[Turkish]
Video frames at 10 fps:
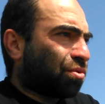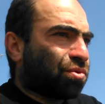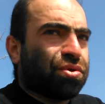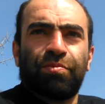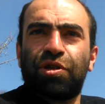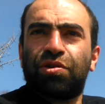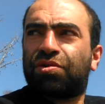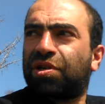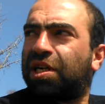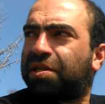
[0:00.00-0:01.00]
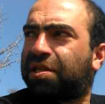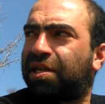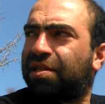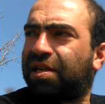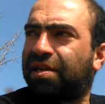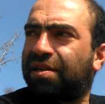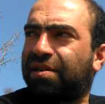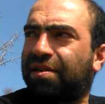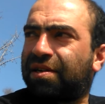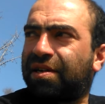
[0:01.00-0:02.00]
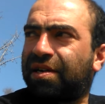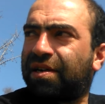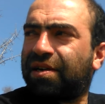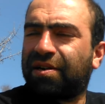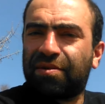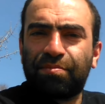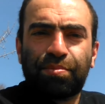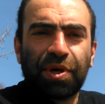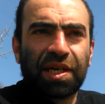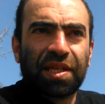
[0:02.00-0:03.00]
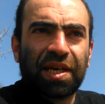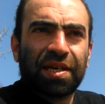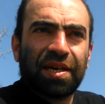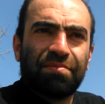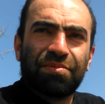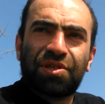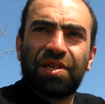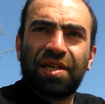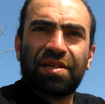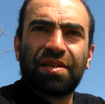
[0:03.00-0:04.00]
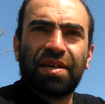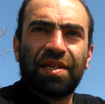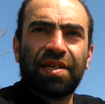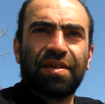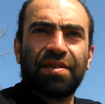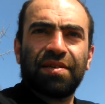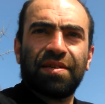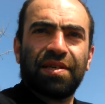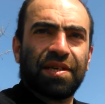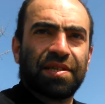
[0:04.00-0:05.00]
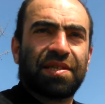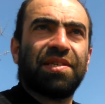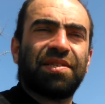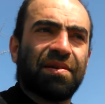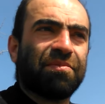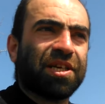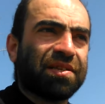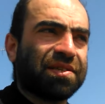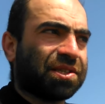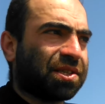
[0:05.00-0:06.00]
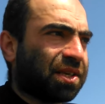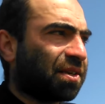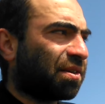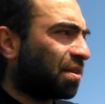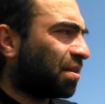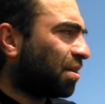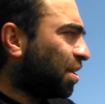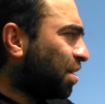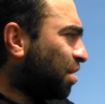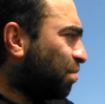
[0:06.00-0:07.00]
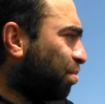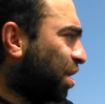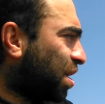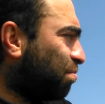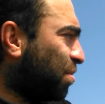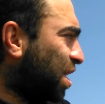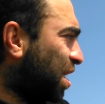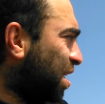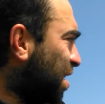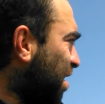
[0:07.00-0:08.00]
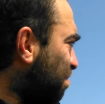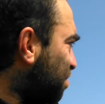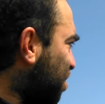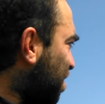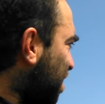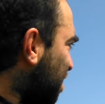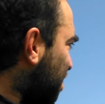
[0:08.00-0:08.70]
tümülüsün eteğine e, barınak yapmışlar. Hani eski zaman işte barınma yeri yapmışlar